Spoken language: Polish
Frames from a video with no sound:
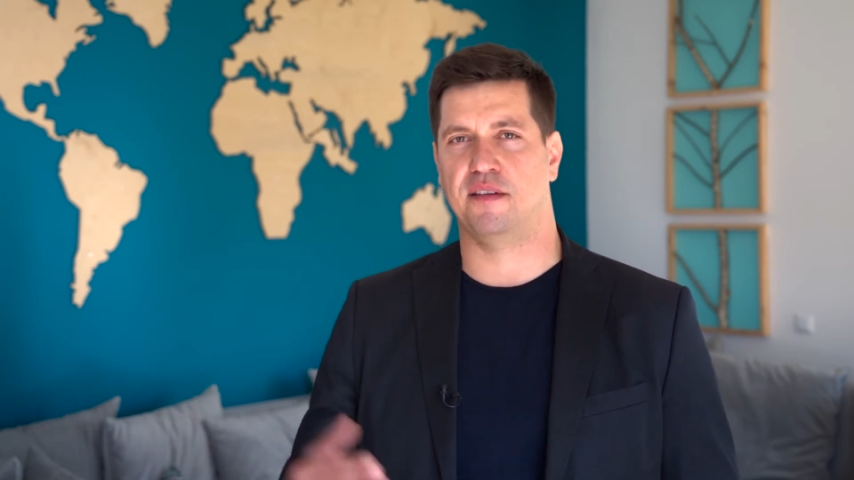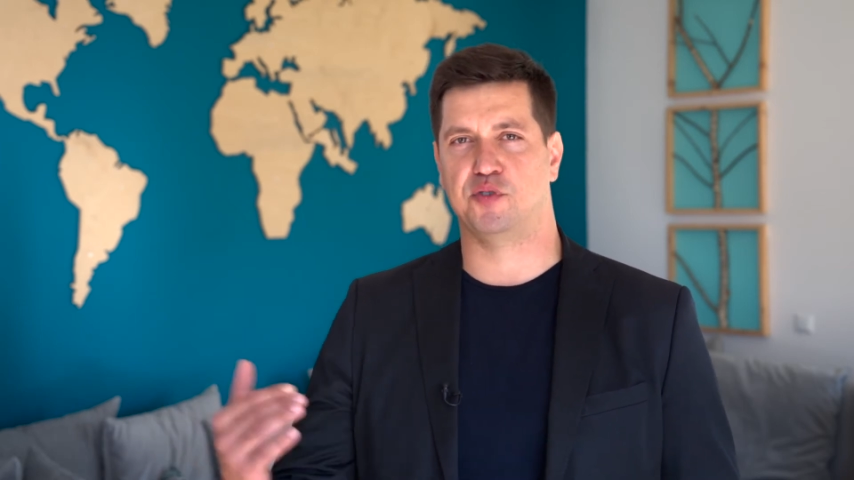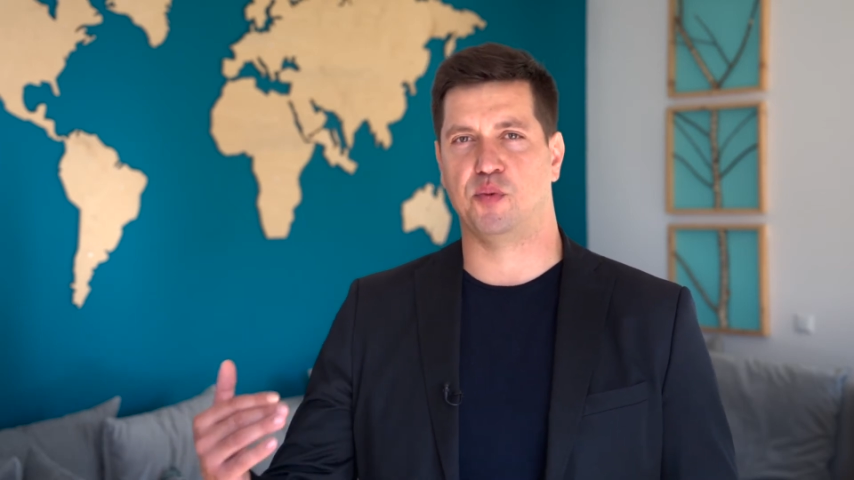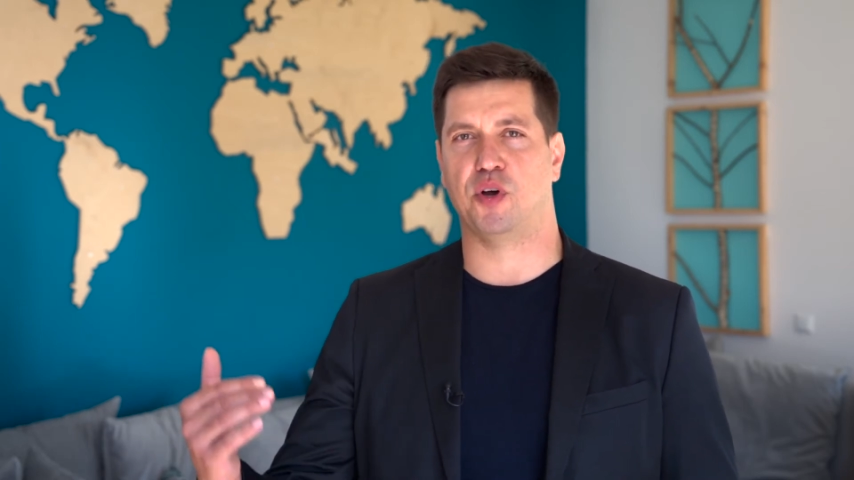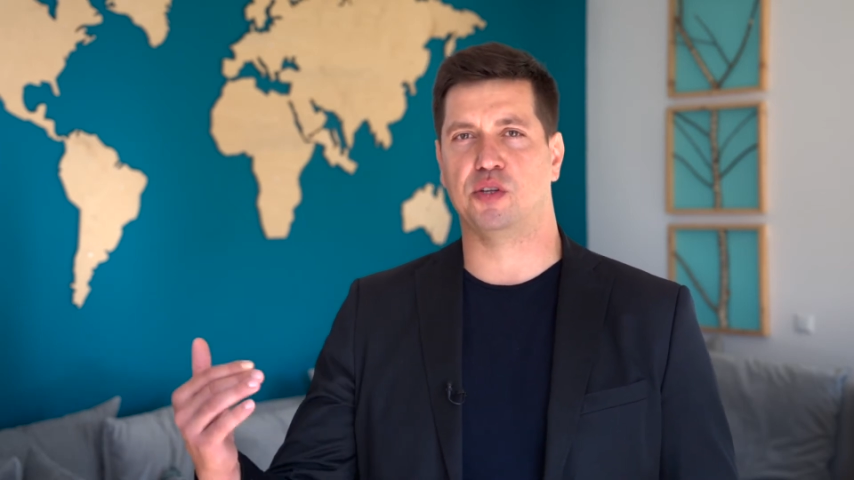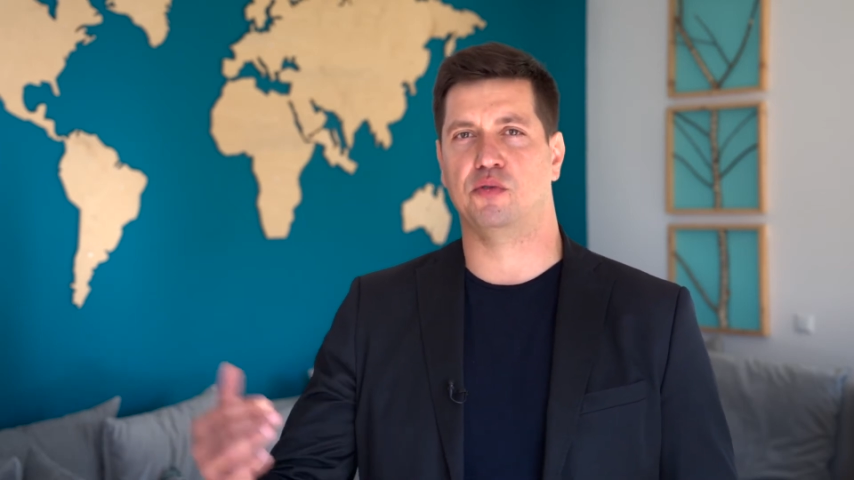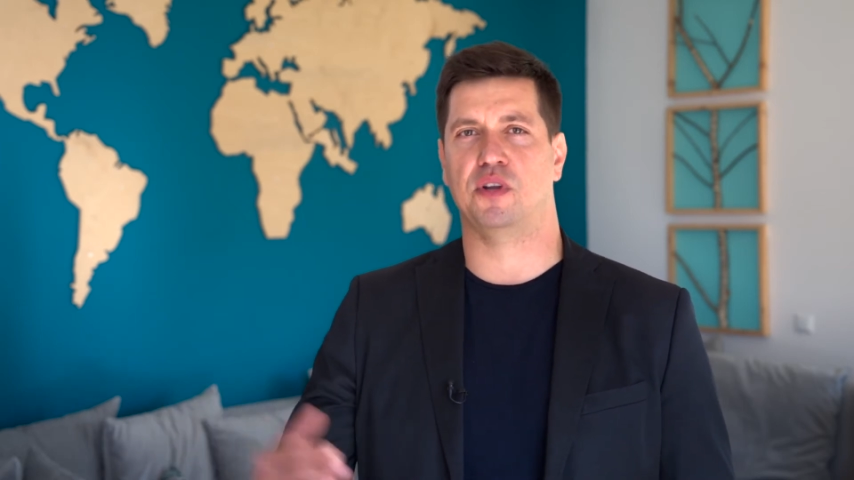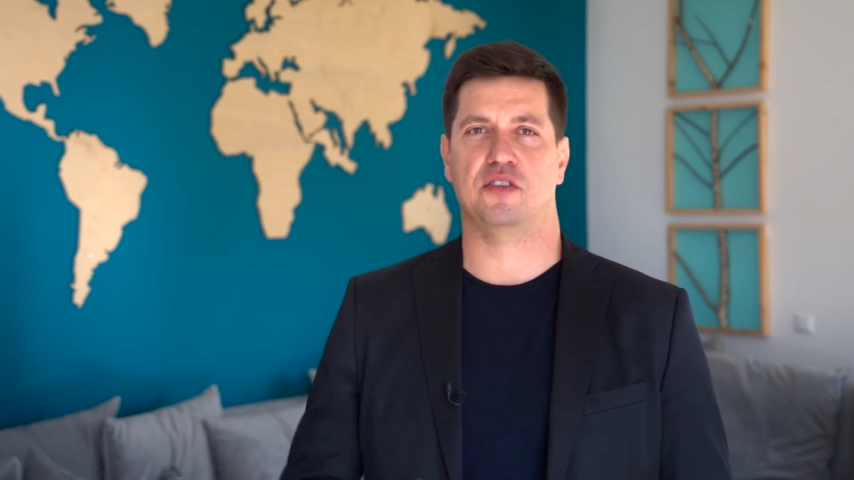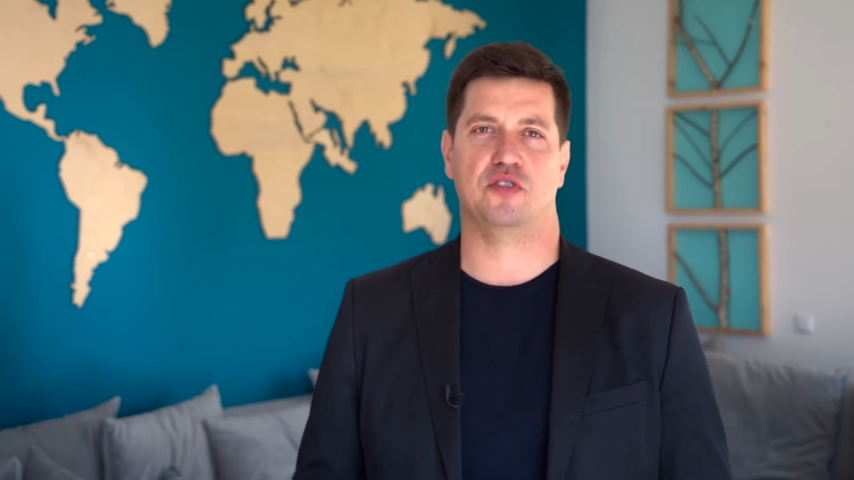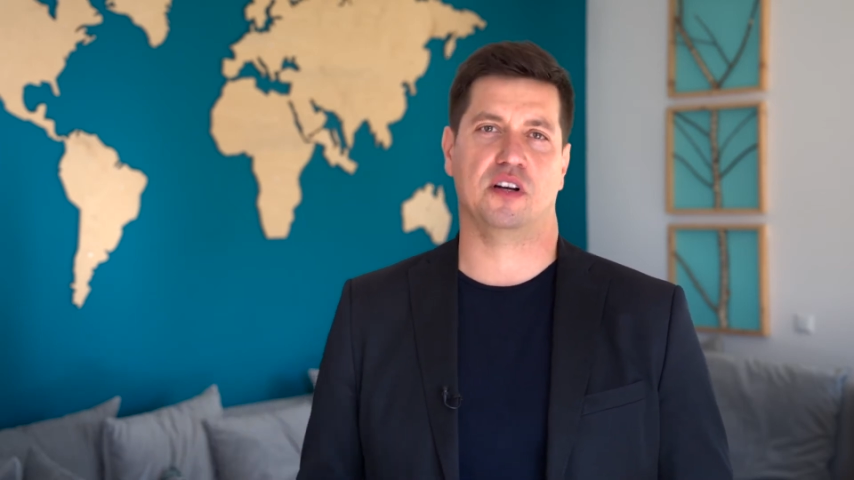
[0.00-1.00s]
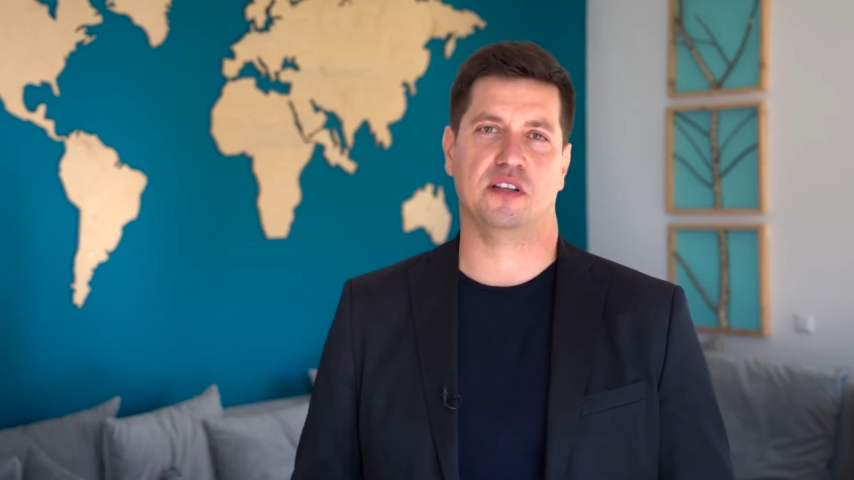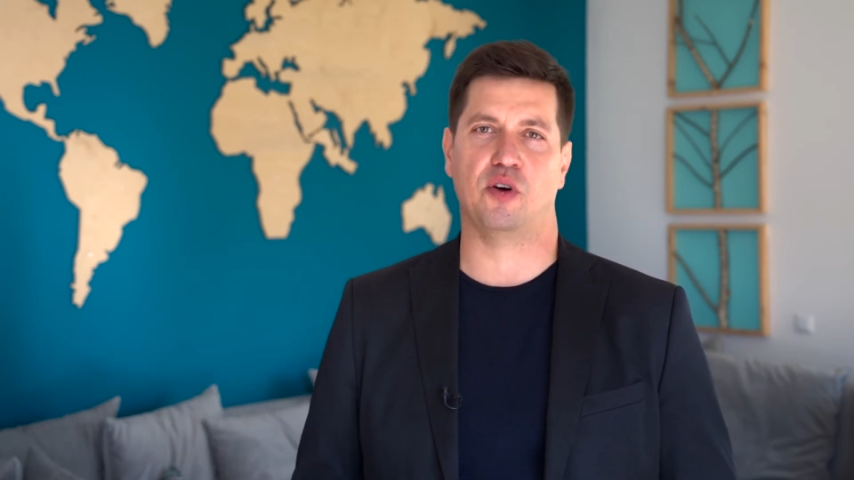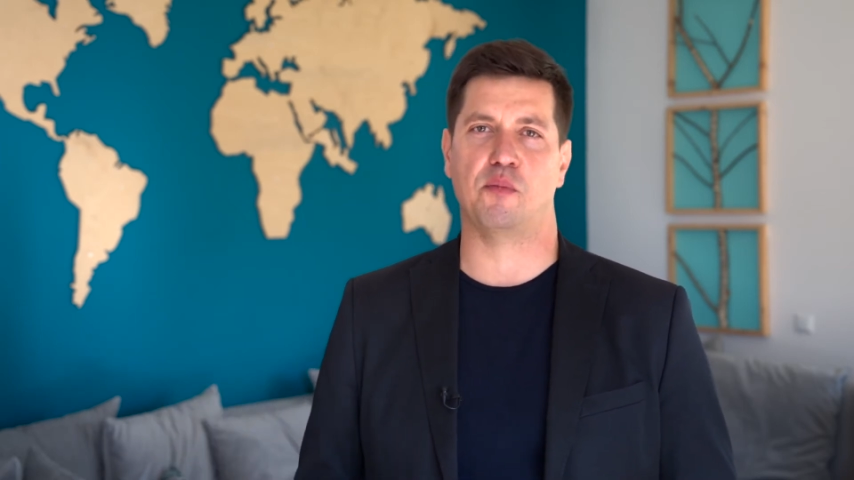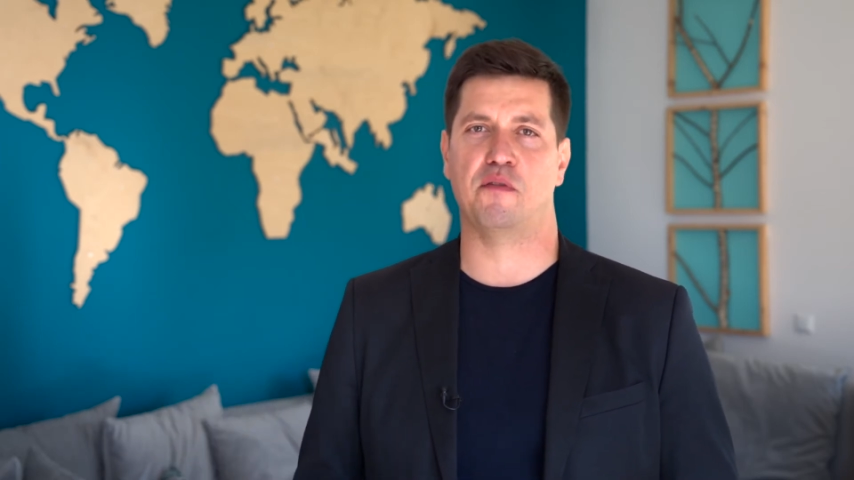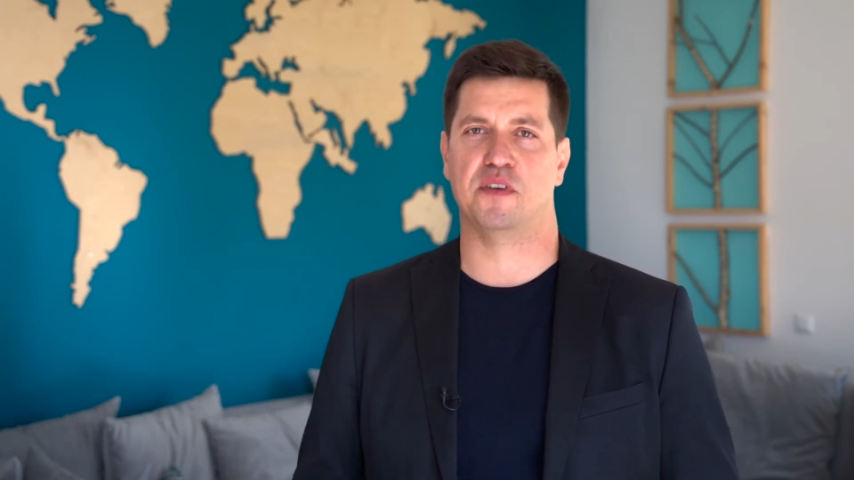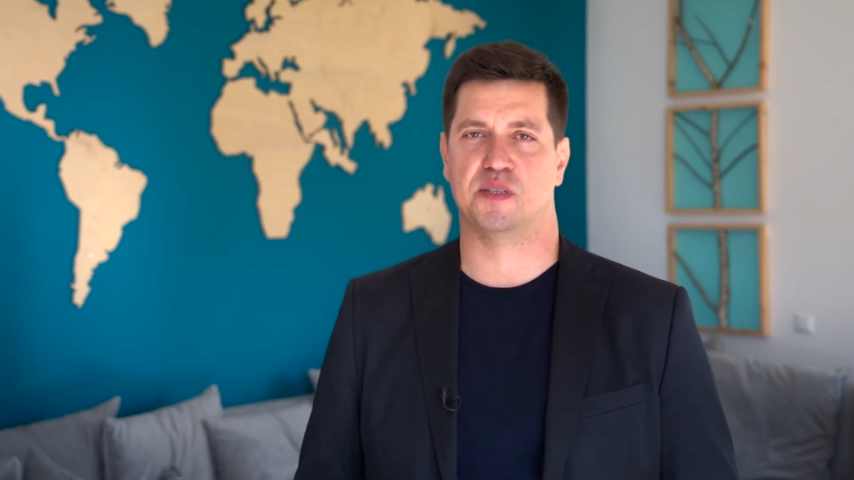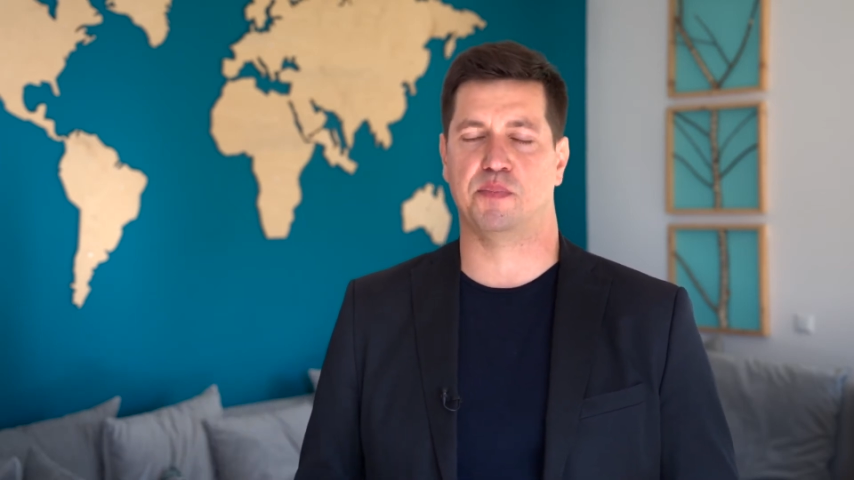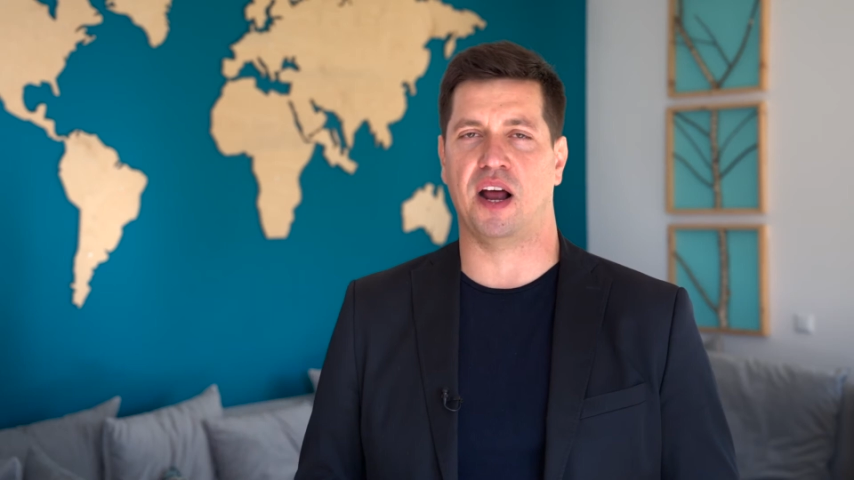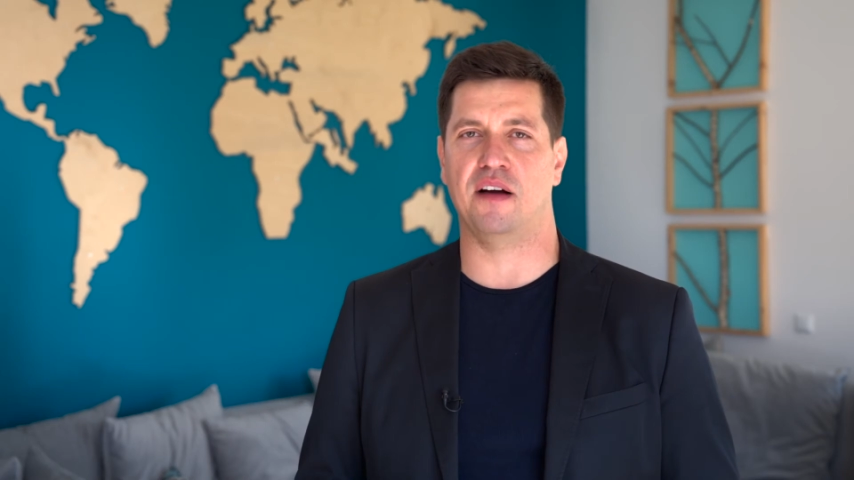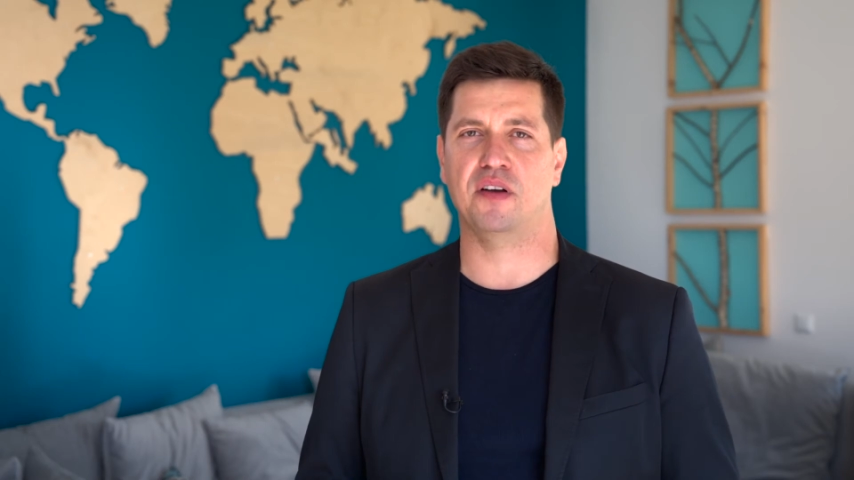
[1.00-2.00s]
w przypadku naszych domowych
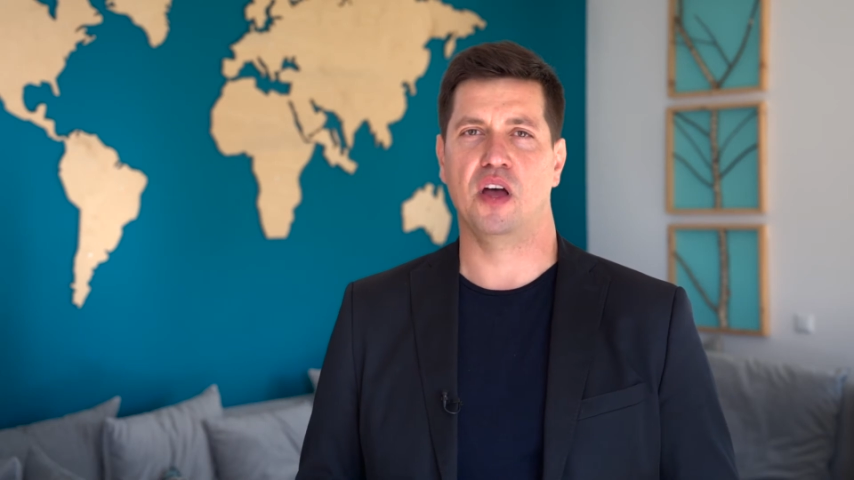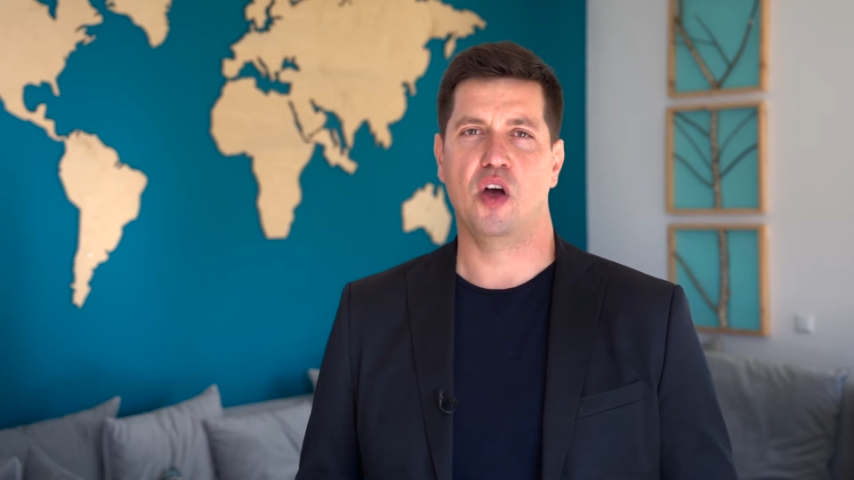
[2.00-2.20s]
spraw,